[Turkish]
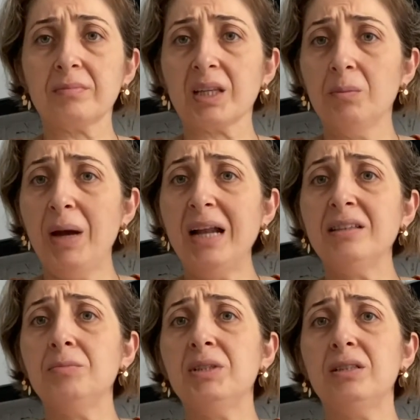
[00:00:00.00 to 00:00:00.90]

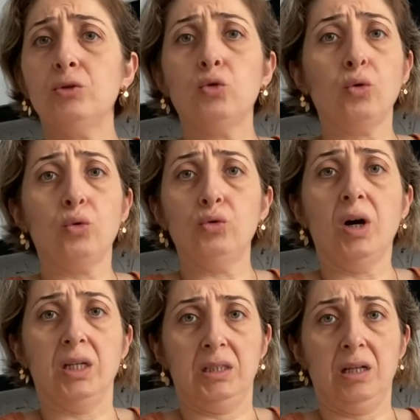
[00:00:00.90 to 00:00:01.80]
Belki birisi çok kötü
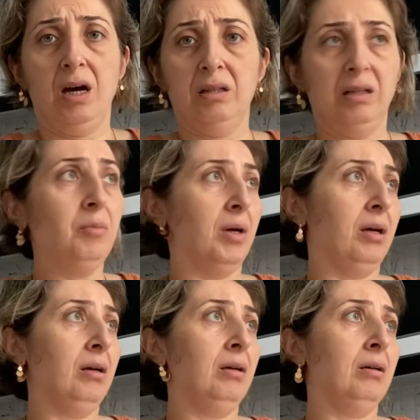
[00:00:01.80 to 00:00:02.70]
hasta değil mi?
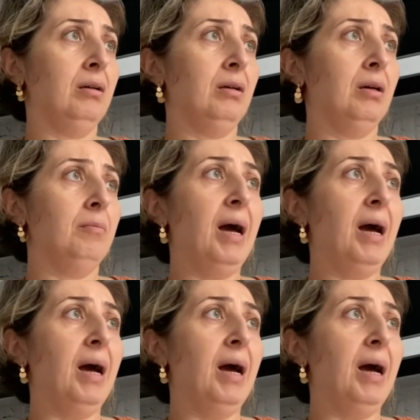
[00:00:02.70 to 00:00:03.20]
Görgüsüz.